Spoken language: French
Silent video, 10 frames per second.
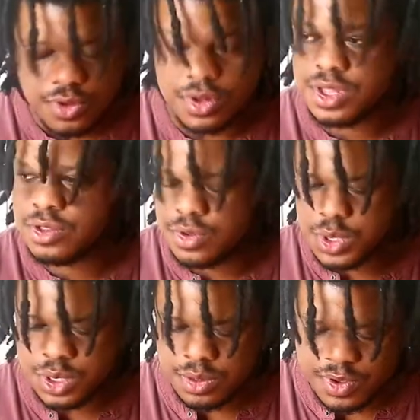l'utilisation
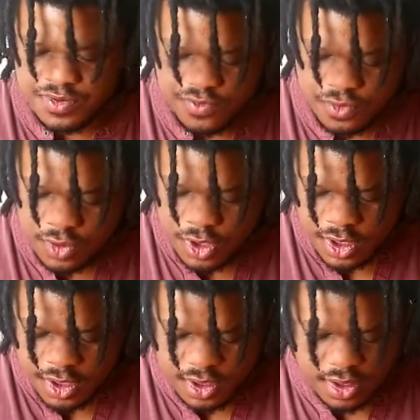que j'en ai prévue
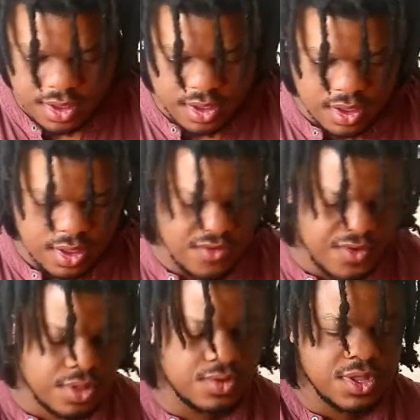et
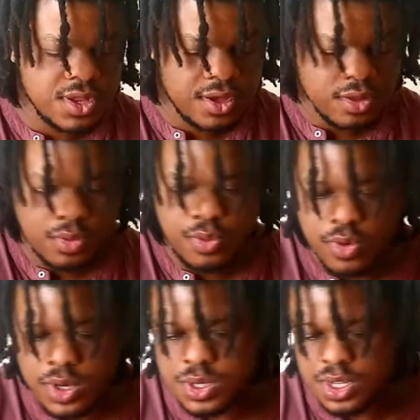voici aussi les raisons
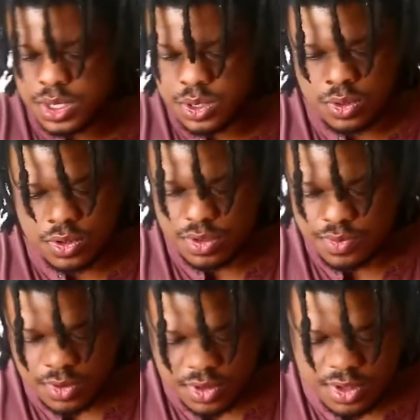pourquoi j'en ai acheté une
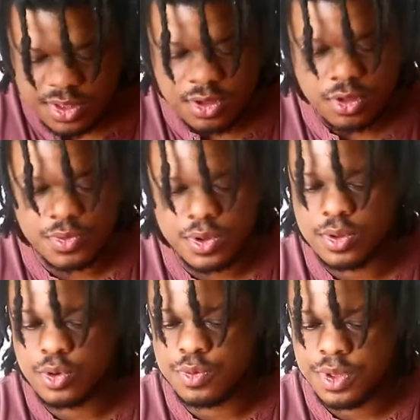deuxième. Donc c'est
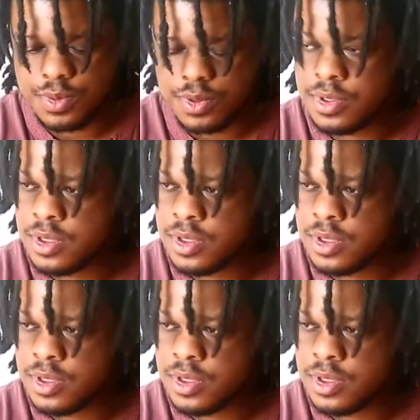exactement le même. Hein